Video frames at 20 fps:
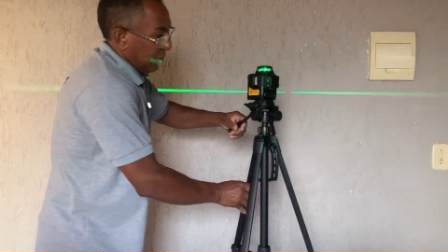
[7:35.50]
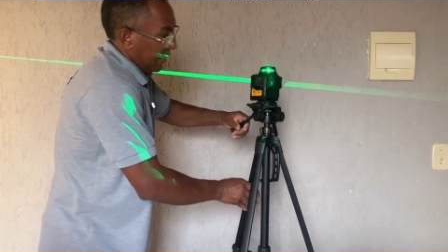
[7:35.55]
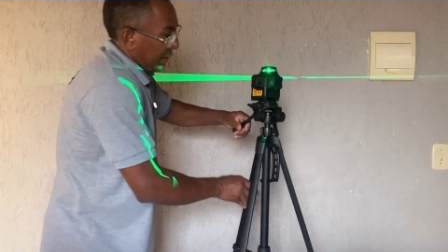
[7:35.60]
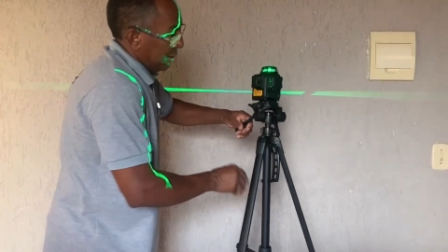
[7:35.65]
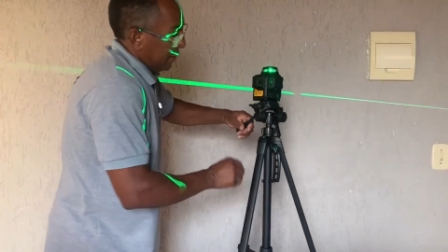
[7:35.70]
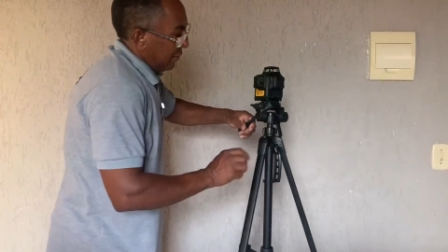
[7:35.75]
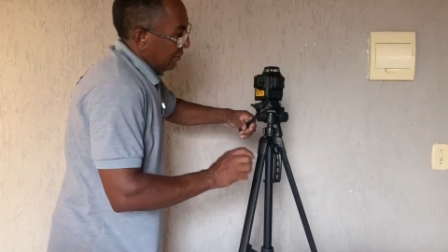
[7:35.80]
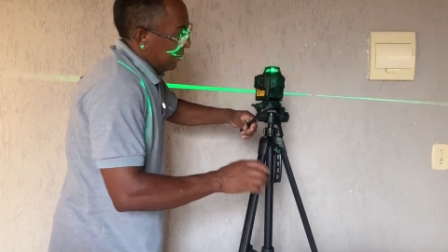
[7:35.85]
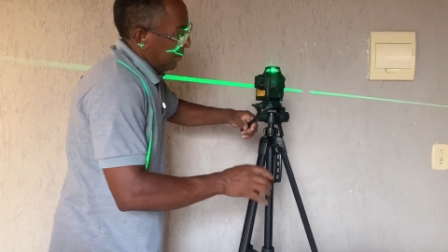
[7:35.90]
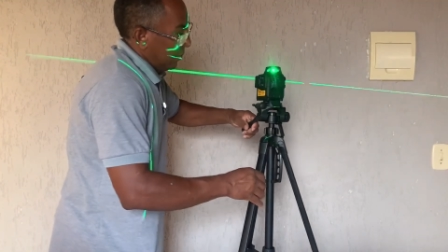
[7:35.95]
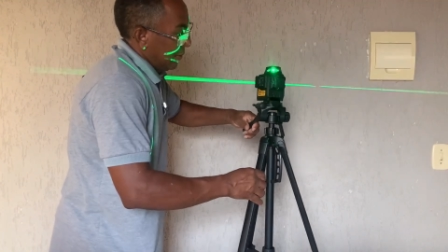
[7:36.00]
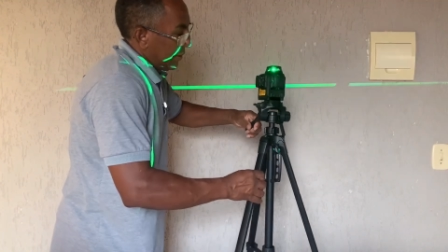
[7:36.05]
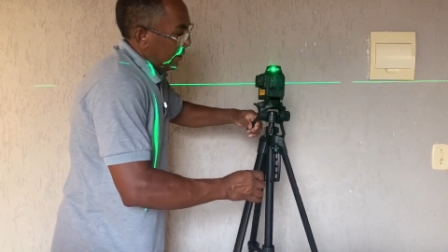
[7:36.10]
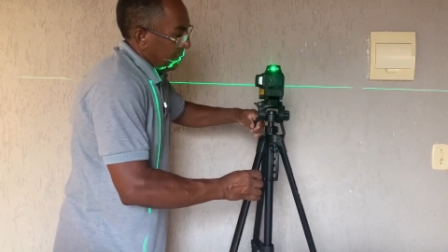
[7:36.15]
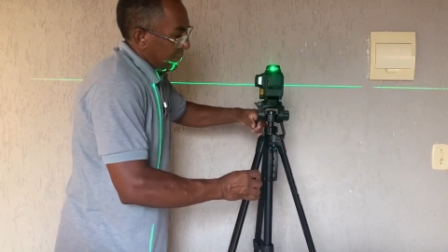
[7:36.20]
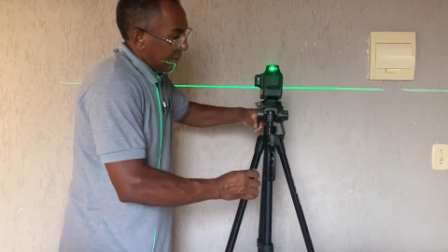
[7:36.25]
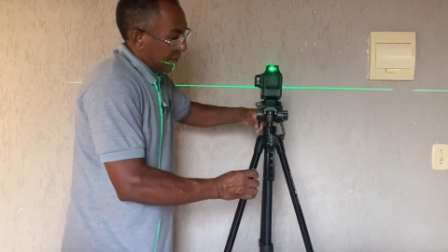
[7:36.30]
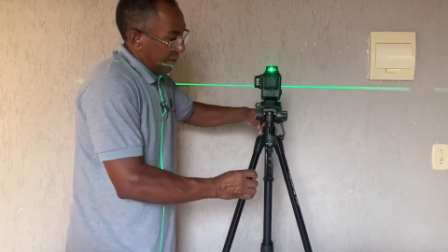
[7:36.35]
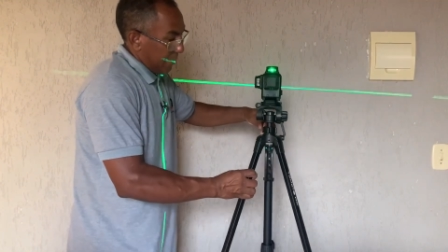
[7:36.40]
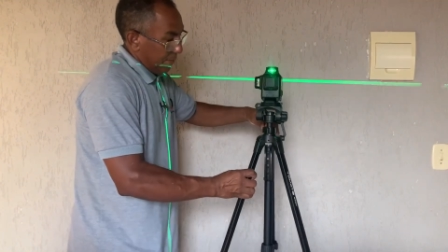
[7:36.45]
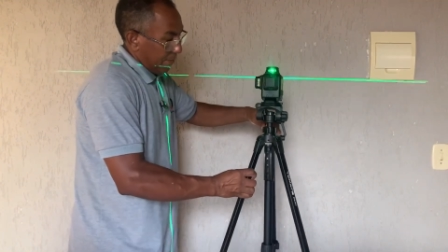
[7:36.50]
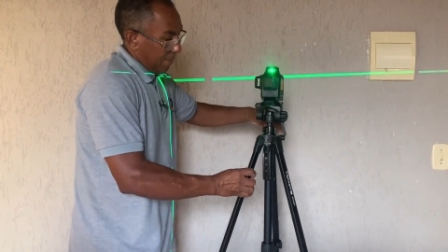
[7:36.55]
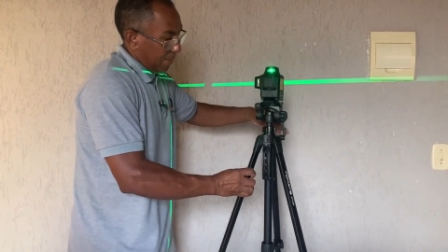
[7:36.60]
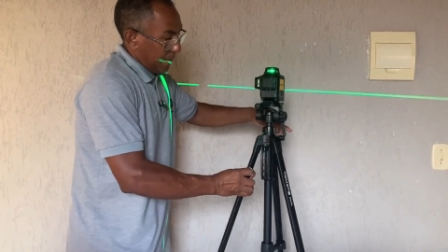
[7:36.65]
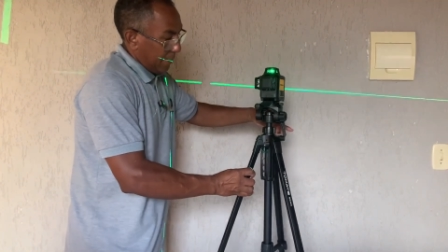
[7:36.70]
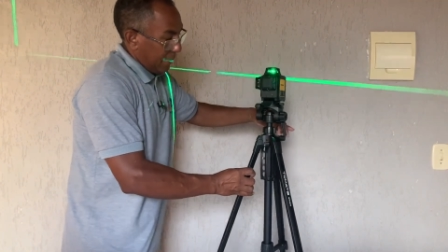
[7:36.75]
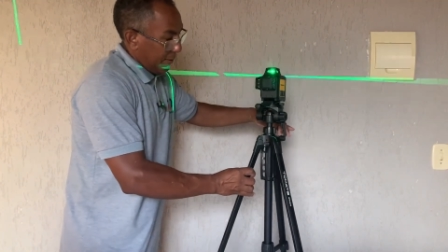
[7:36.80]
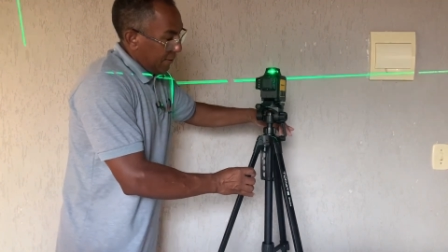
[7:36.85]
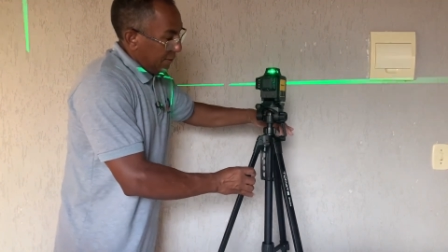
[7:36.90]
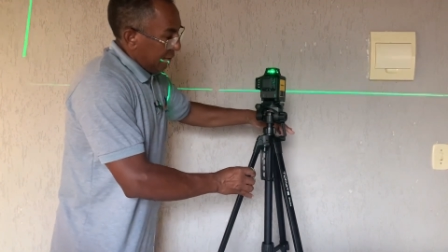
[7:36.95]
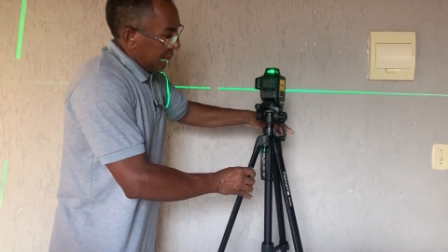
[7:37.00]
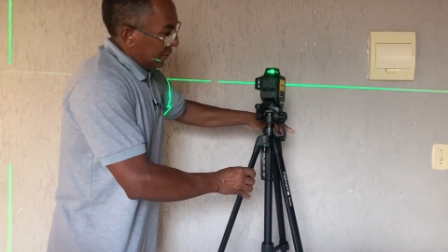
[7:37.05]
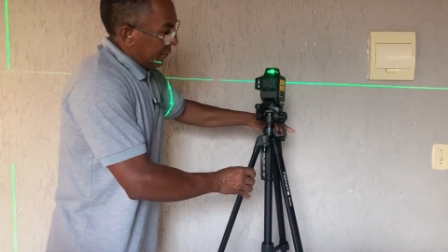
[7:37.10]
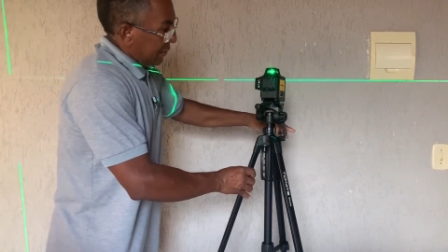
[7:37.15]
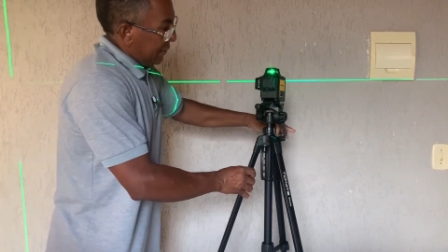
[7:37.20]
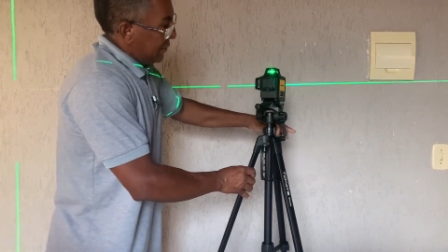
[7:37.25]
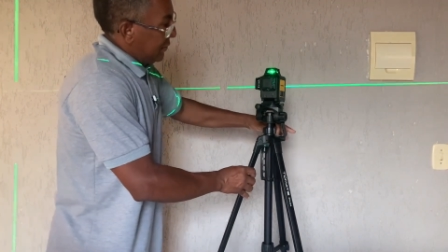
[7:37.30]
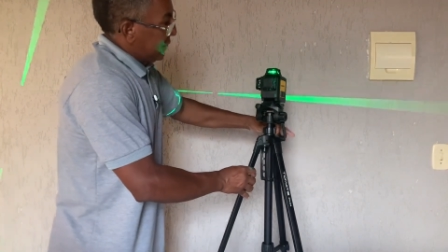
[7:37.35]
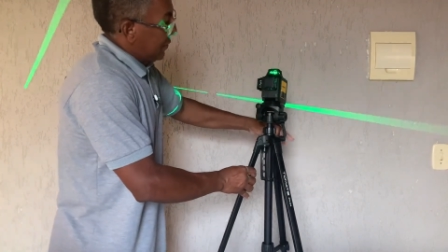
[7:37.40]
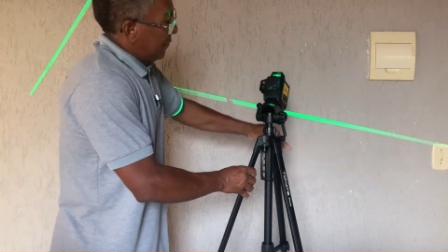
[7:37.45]
bacana mesmo, tá?
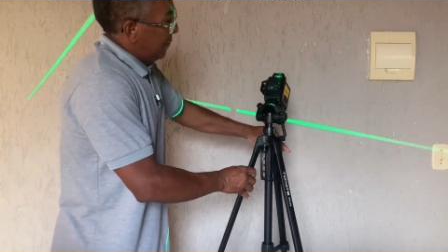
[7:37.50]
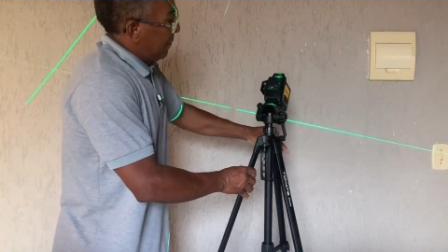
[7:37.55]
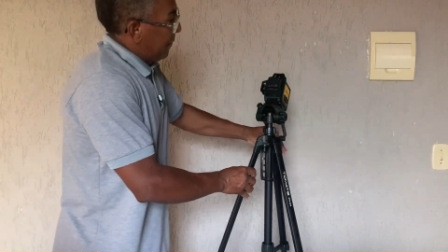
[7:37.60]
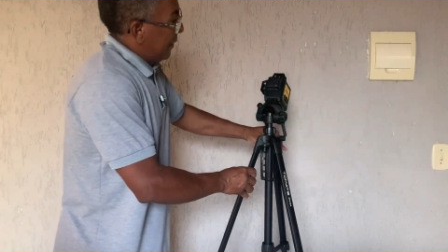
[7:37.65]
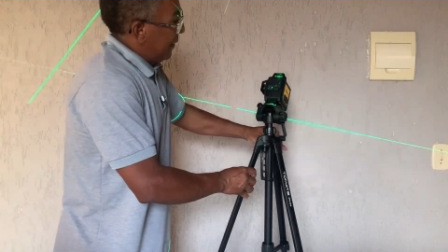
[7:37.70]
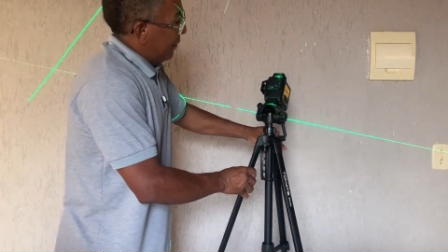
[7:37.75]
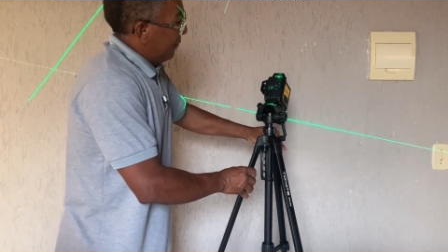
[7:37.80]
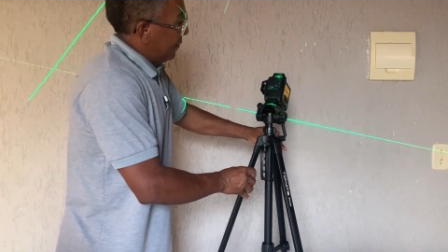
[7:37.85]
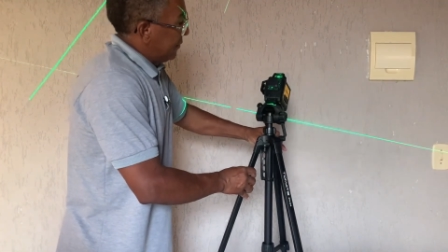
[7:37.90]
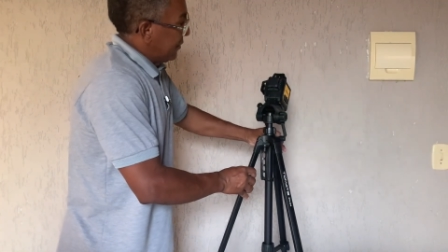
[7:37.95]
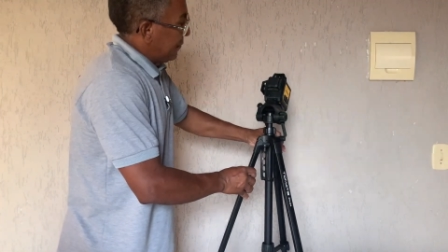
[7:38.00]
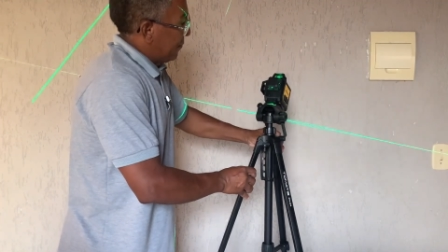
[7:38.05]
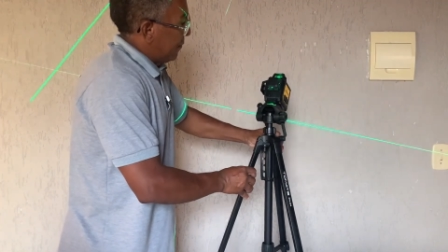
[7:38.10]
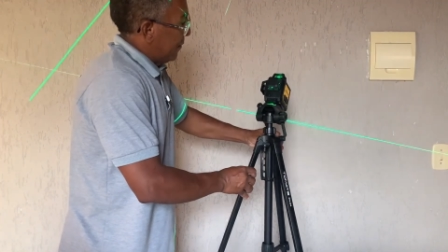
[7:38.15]
esse tripé, você